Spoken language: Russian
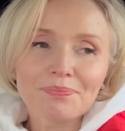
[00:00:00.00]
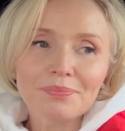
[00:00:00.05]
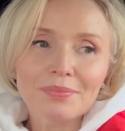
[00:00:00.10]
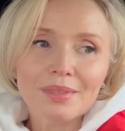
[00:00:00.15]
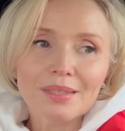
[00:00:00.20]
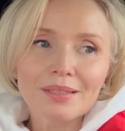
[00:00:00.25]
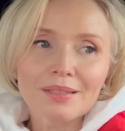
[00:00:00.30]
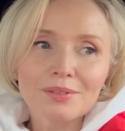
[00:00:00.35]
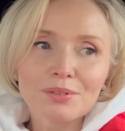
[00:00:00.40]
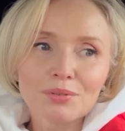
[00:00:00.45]

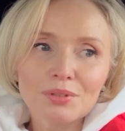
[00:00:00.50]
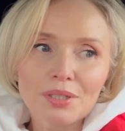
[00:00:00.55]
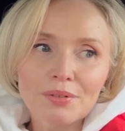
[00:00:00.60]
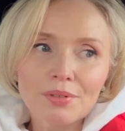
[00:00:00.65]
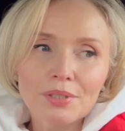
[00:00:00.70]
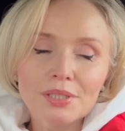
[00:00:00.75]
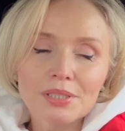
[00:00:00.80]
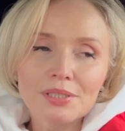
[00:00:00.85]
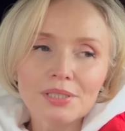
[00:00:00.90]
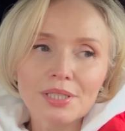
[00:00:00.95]
Ну,
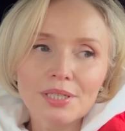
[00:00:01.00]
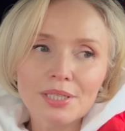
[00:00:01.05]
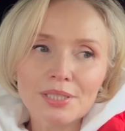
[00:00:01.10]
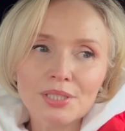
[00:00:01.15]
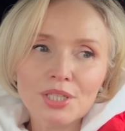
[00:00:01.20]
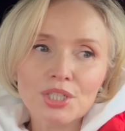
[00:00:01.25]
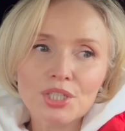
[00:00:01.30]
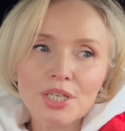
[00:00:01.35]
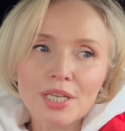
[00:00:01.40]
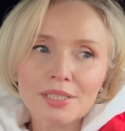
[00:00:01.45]

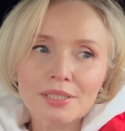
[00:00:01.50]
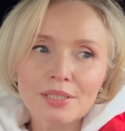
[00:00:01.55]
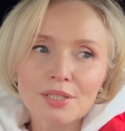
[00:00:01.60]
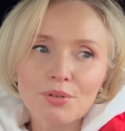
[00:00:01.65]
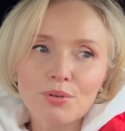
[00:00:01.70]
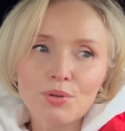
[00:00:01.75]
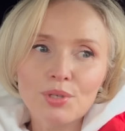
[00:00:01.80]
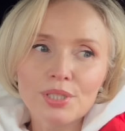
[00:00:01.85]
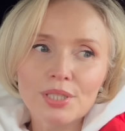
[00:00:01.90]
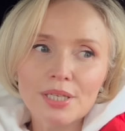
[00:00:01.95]
интересно, сейчас
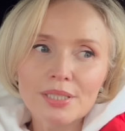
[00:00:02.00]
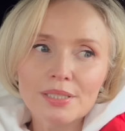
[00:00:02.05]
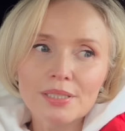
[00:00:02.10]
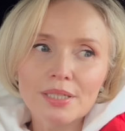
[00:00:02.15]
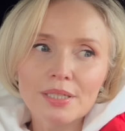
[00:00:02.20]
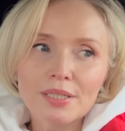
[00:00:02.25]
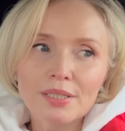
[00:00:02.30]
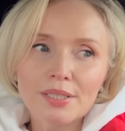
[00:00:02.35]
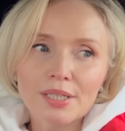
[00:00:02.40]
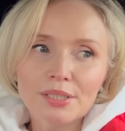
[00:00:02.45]
такое есть
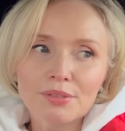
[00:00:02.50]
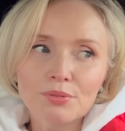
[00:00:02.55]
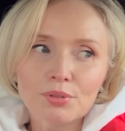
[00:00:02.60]
или нет?